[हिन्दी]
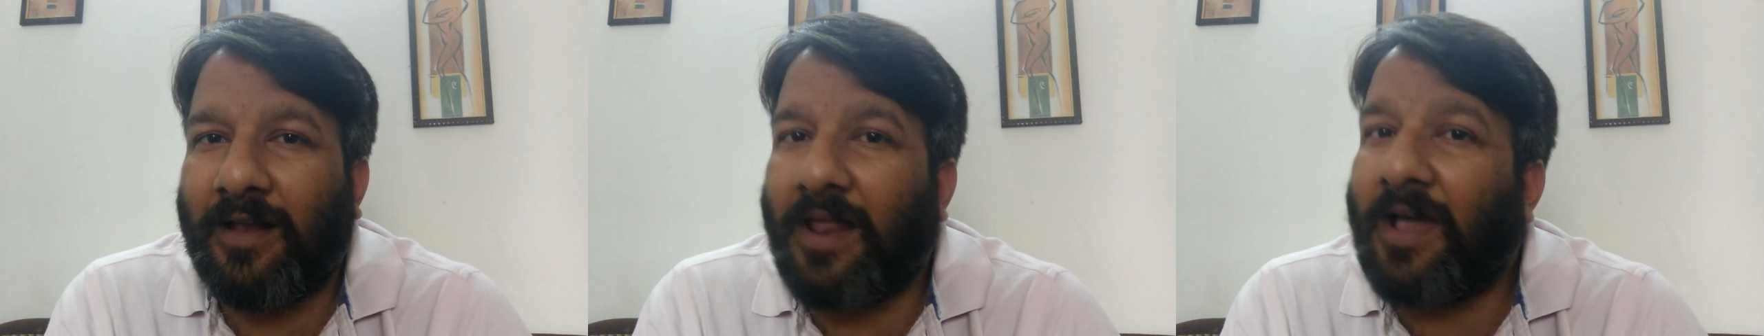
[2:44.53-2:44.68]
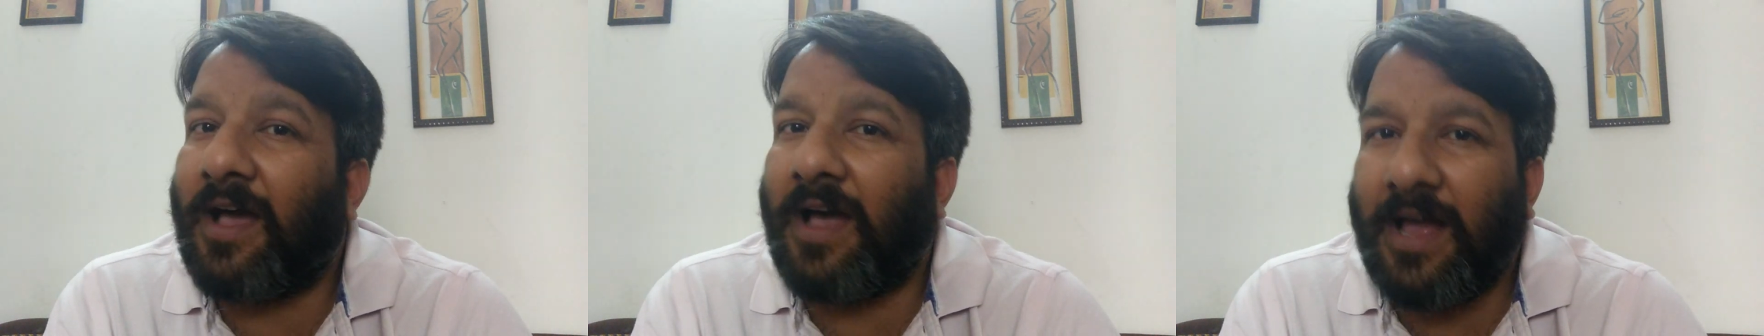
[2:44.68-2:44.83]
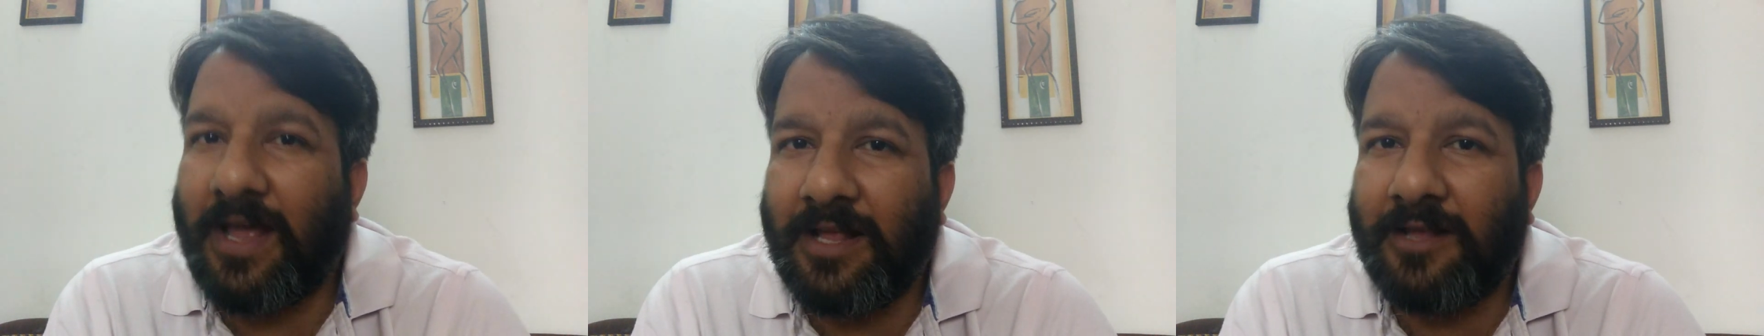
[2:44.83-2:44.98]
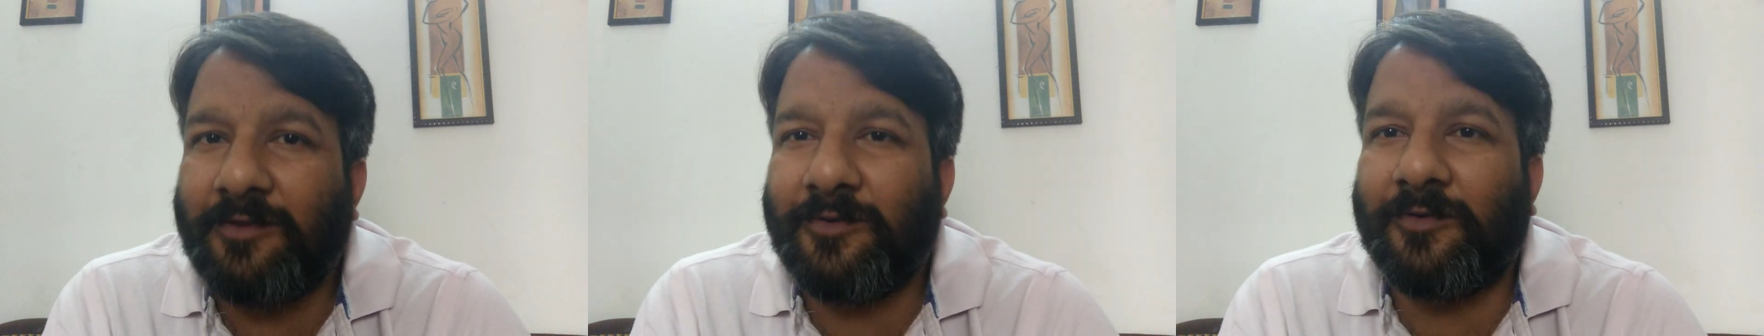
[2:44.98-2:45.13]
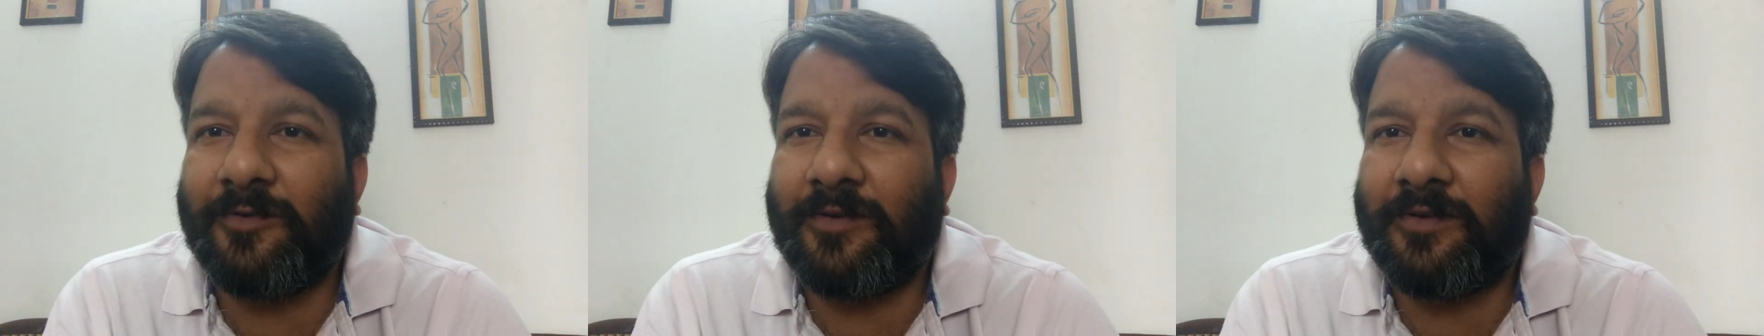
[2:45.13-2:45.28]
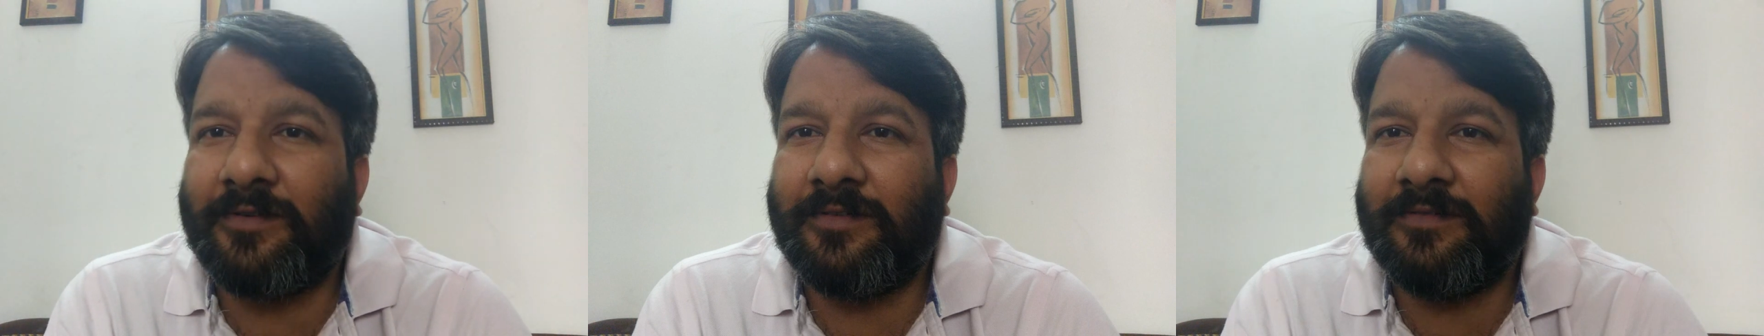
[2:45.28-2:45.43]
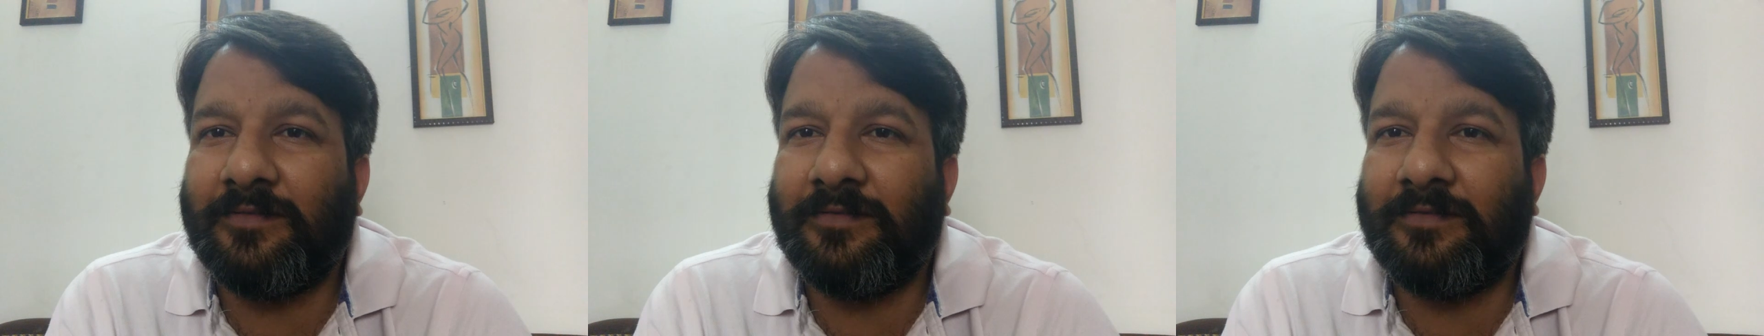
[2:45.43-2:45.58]
लगाएं
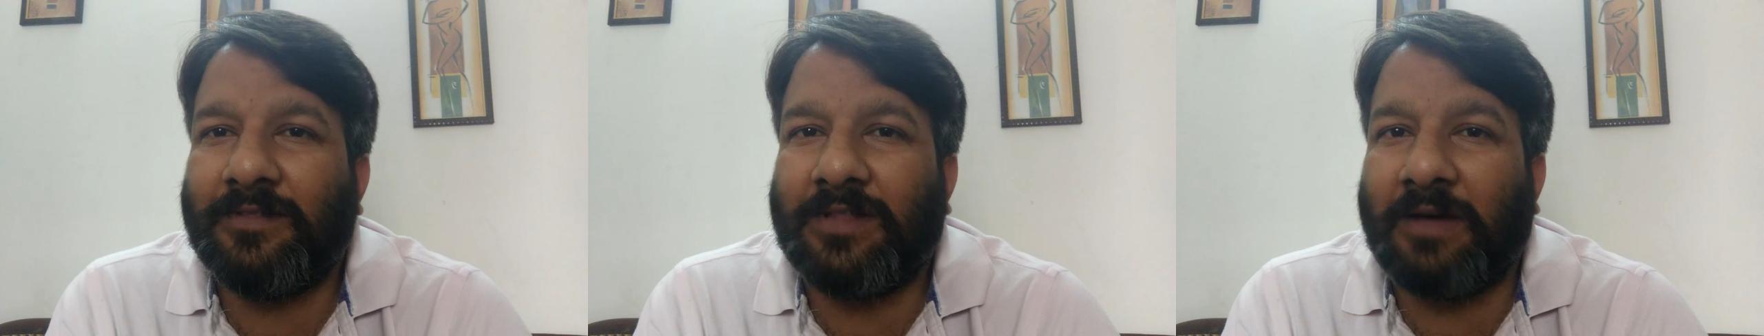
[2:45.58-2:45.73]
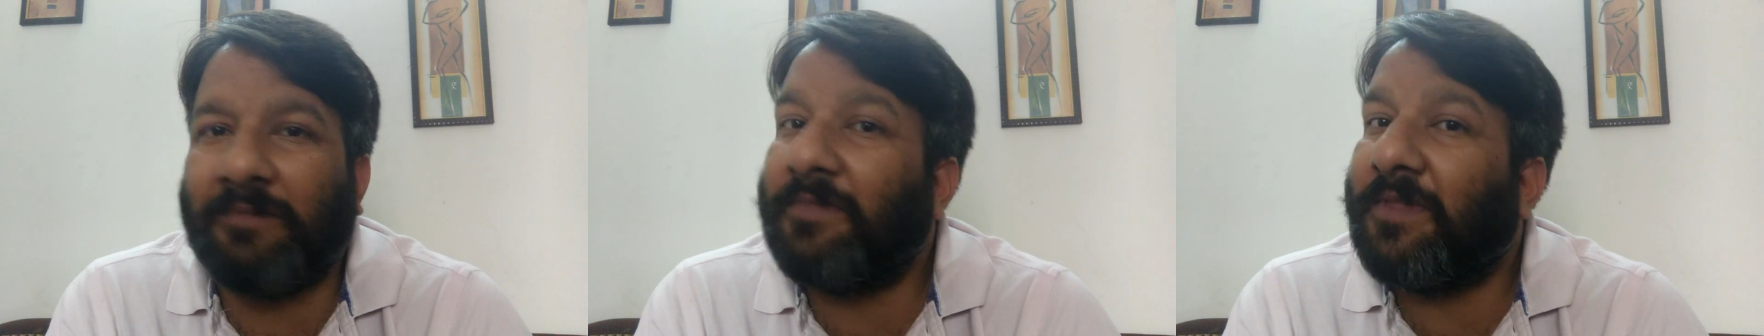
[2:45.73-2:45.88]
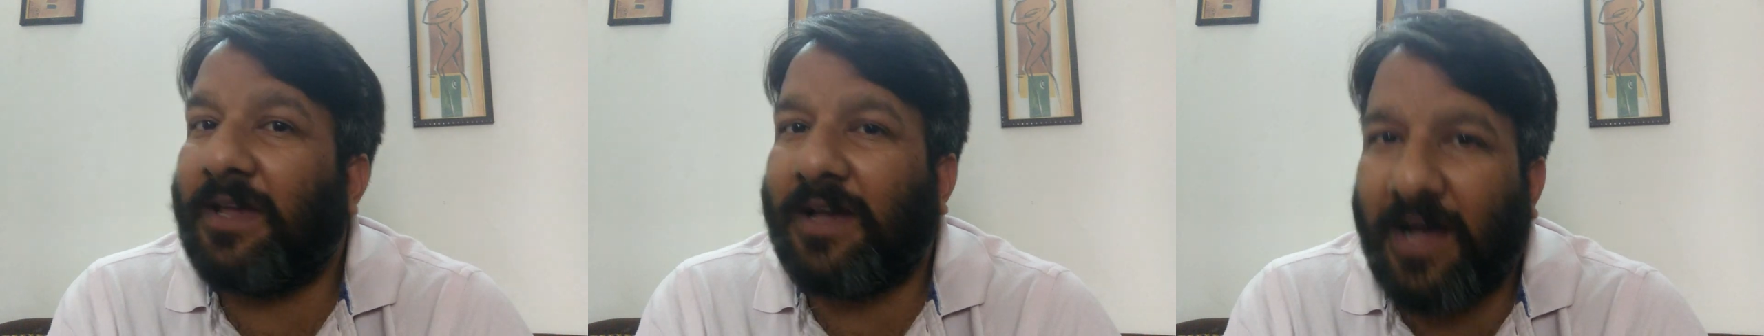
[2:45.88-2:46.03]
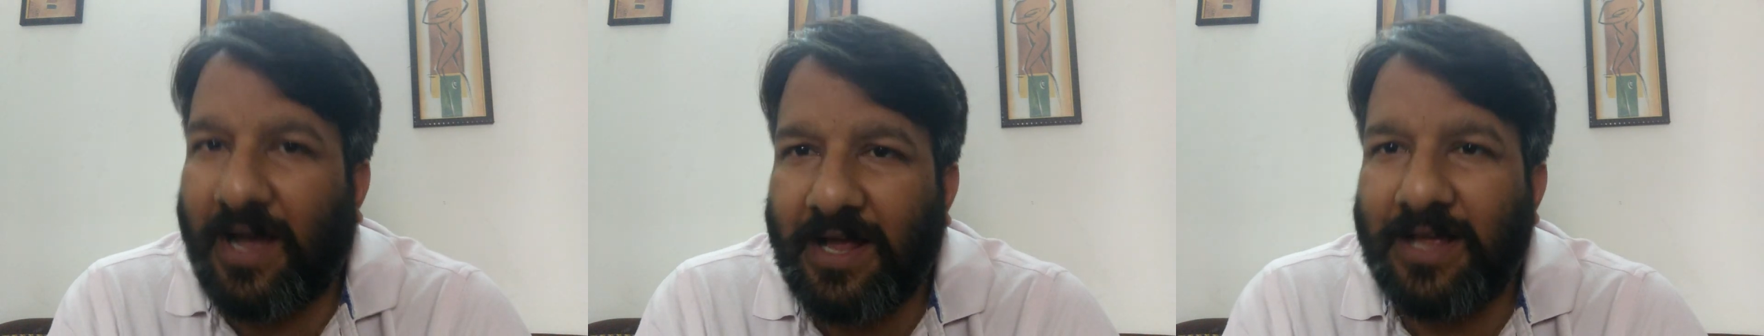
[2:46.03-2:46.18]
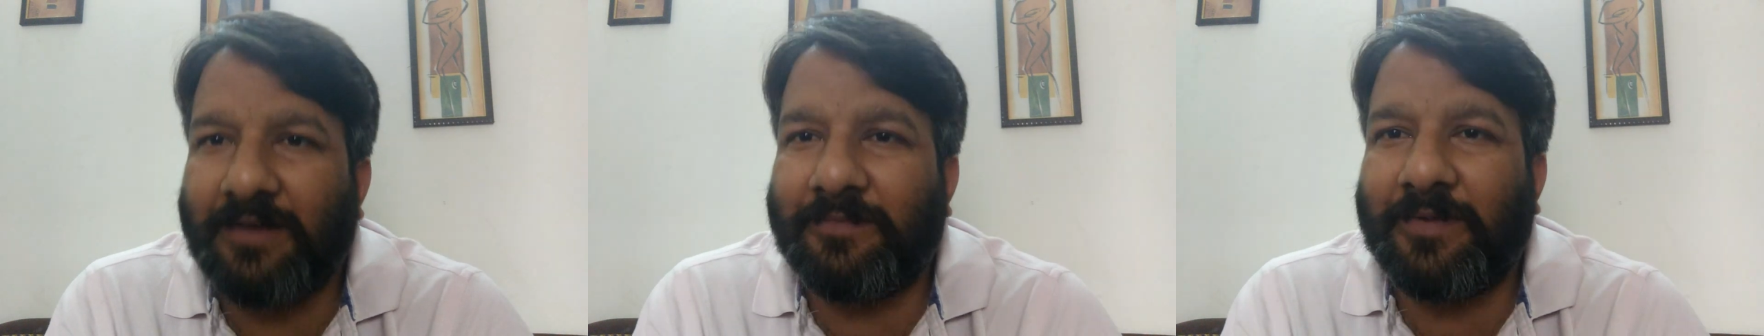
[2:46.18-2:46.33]
जोर दम दिखाएं